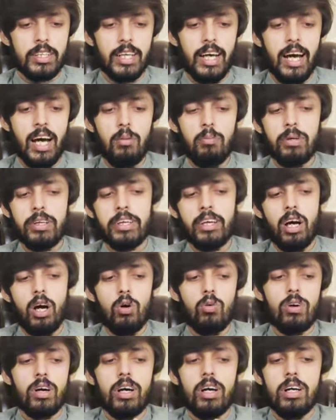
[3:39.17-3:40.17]
यहाँ पे क्या
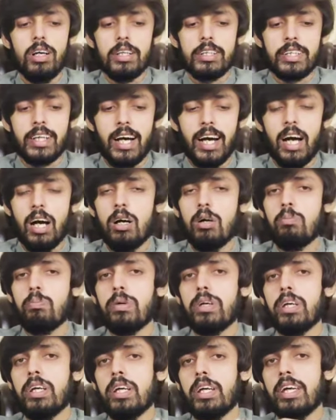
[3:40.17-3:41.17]
हुआ यहाँ
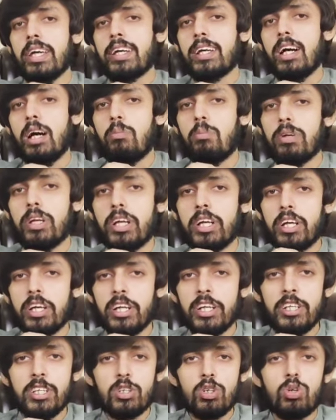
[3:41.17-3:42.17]
पे एक हमने
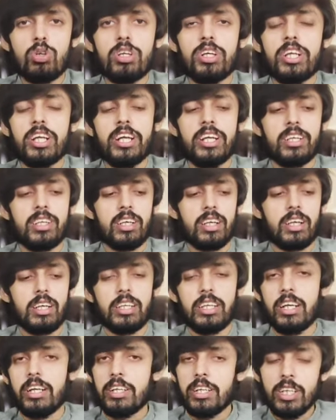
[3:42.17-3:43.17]
इंट्रो क्रिएट कर
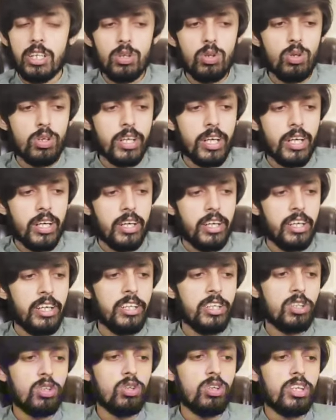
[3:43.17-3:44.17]
लिया ठीक हो गया
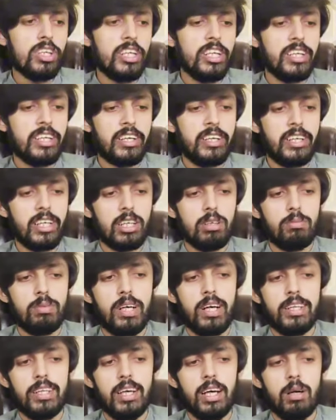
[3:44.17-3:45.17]
इंट्रो क्रिएट करने के
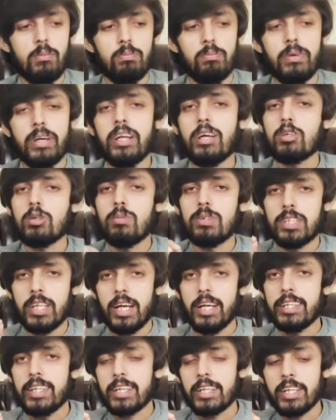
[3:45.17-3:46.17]
बाद हम मैंने को
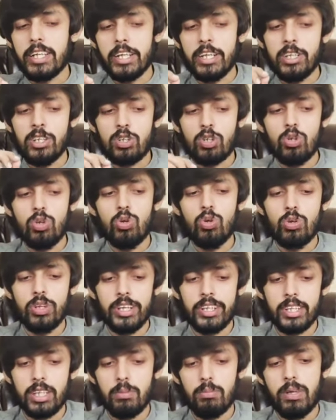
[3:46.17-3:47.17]
बताया था कि इंट्रो
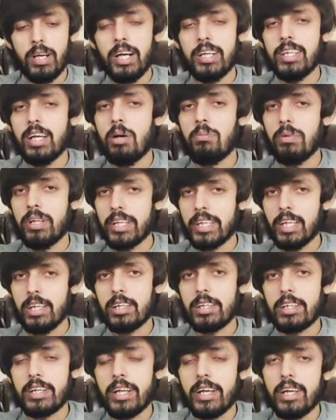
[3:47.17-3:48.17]
होने के बाद हमने
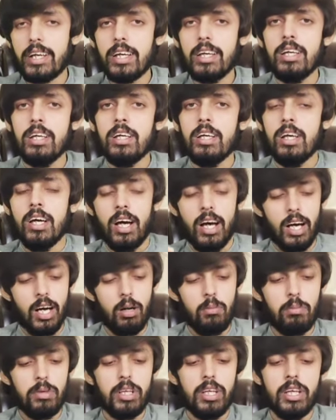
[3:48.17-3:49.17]
क्या करना है
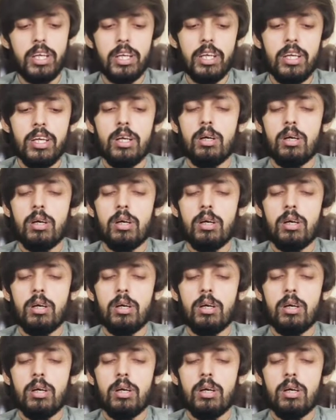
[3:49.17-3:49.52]
हमने